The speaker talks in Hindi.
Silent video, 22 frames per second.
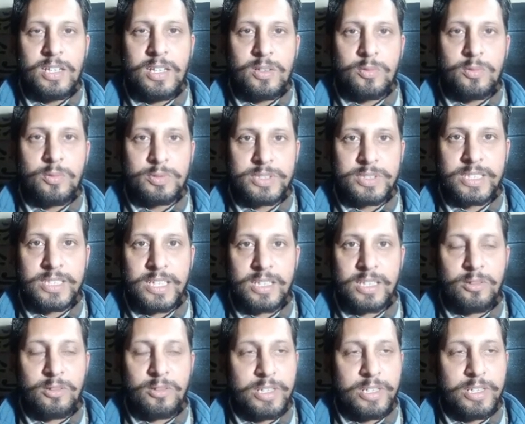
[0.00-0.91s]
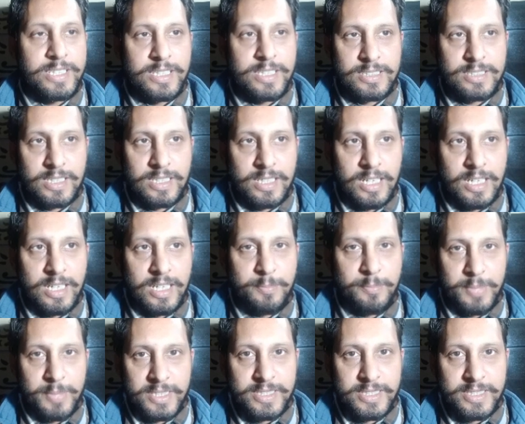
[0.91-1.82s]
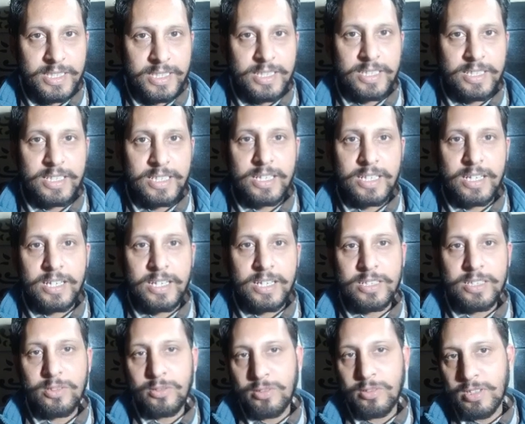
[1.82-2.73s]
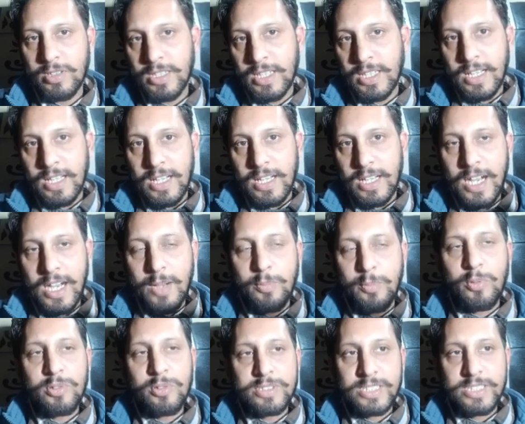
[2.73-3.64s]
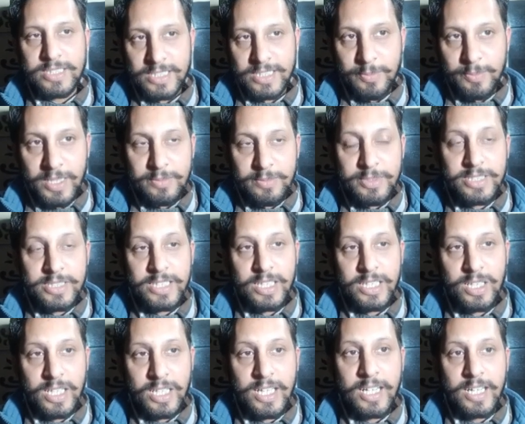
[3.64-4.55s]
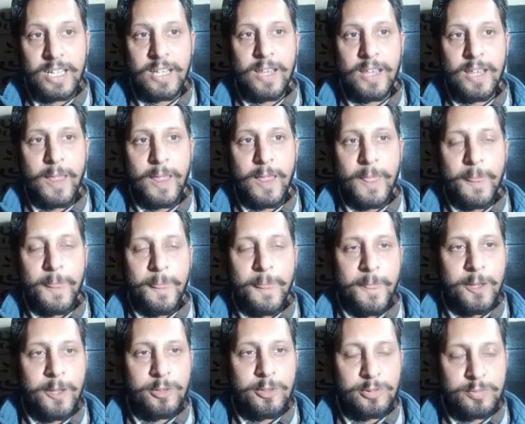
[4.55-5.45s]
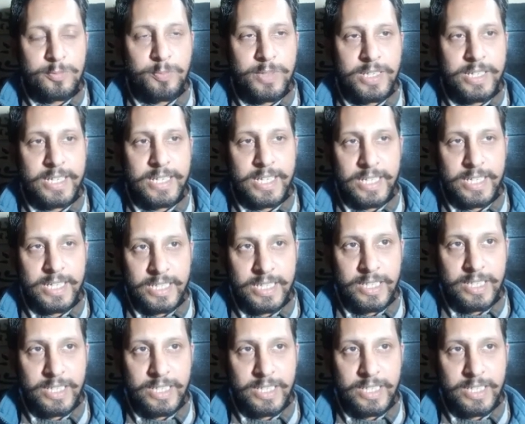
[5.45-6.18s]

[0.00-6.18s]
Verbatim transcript: उसी के अकॉर्डिंग ये सरकार ने पैसे इकट्ठे करने तो आप लोग जिसके पास भी शेयर है उसमें एट्टी